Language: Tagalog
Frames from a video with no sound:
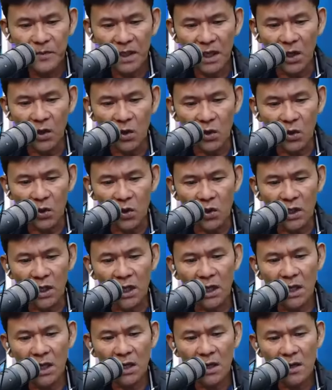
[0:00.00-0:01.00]

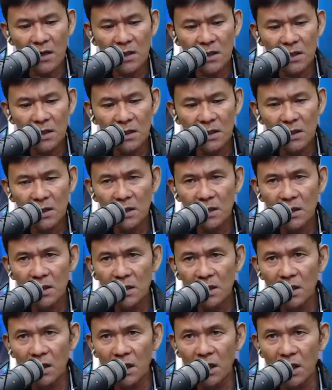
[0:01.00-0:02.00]
Aurora,
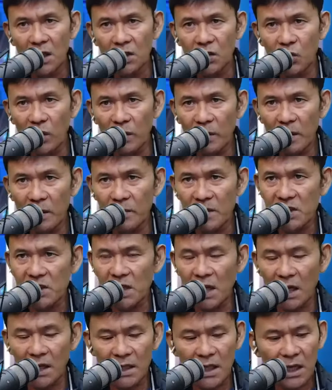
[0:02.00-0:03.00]
uh, Nueva
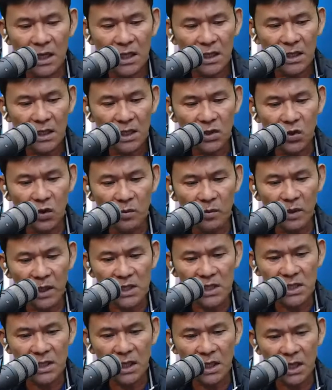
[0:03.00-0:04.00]
Vizcaya, itong mga
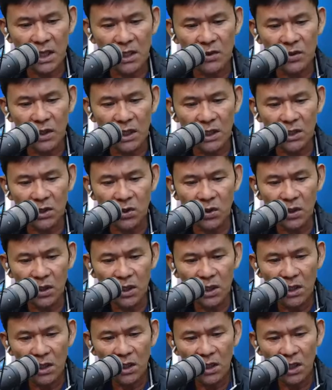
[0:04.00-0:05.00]
sigarilyo na ito.
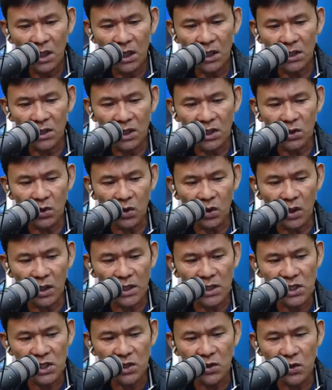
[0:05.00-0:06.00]
At ito ay
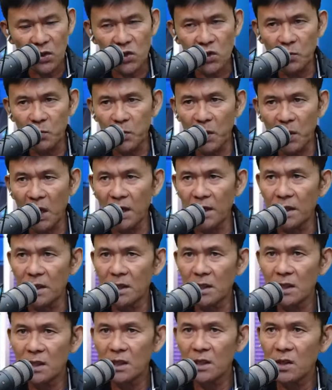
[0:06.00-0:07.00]
sinusupply
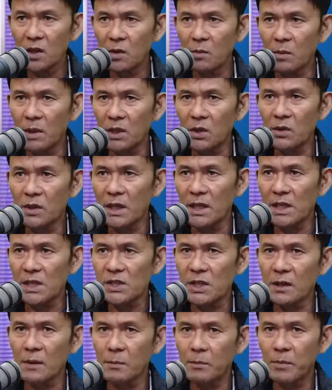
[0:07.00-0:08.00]
umano na
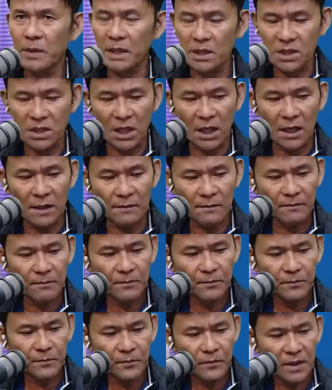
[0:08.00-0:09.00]
isang big time
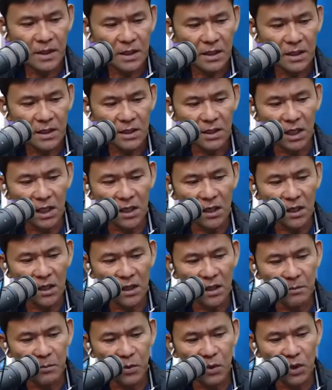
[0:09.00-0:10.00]

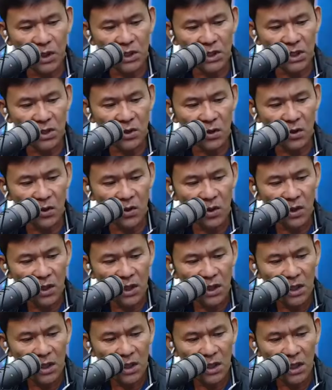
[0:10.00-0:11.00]
na politiko
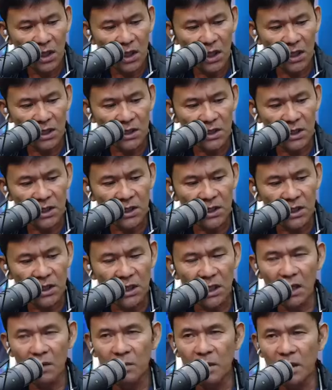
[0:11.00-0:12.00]
at hindi
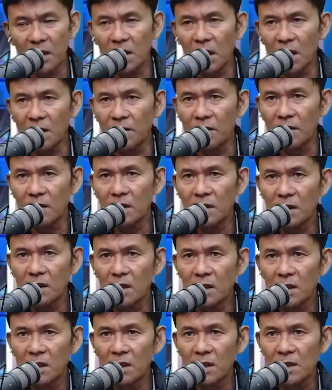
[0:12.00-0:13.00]
lamang yan.
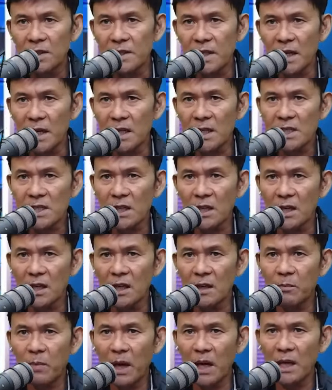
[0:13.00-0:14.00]
Diyan
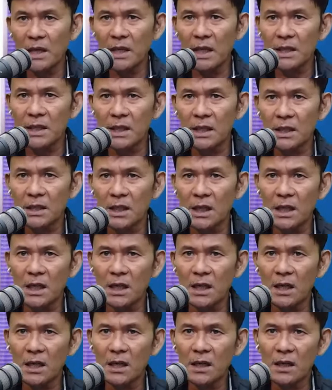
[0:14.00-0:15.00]
sa bayan ng
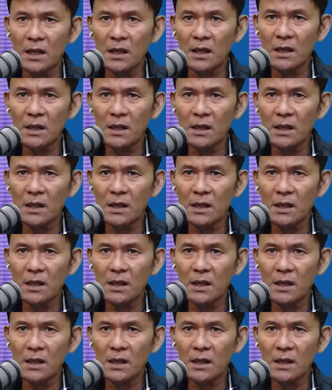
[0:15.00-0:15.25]
uh,